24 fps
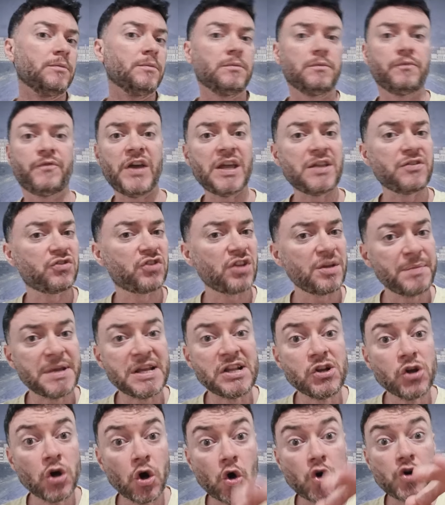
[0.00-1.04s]
20
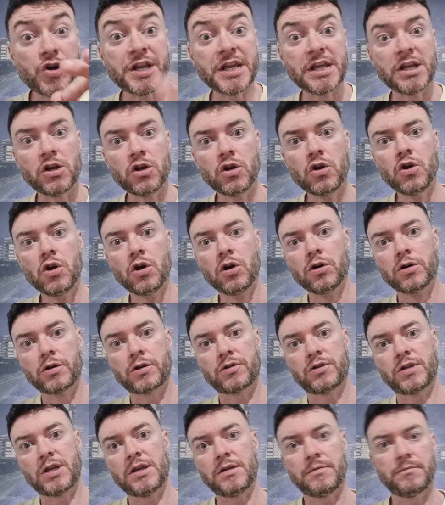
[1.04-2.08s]
milioni
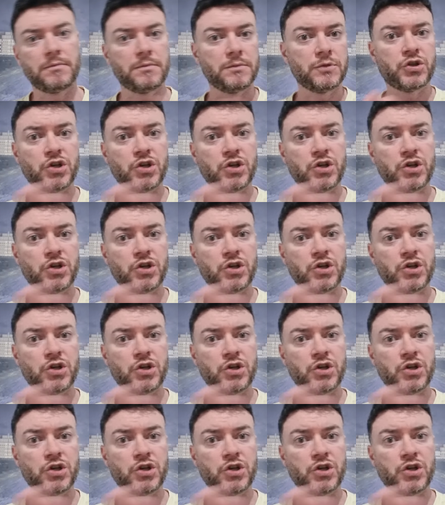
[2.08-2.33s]
lordi,